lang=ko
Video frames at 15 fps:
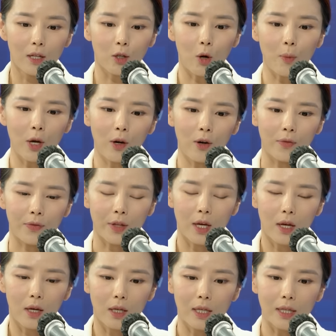그러면
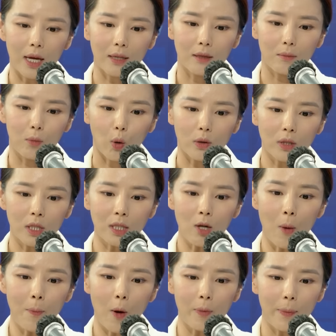일단 뭐
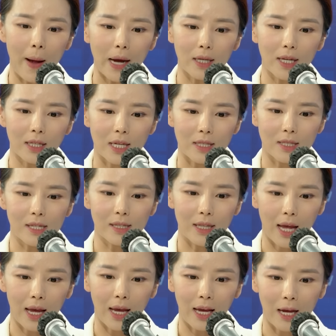특검법이 발의가 됐을
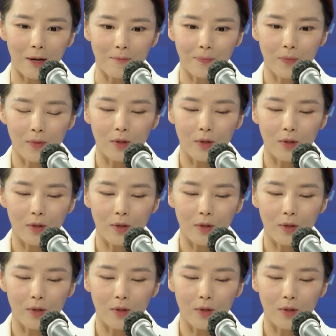때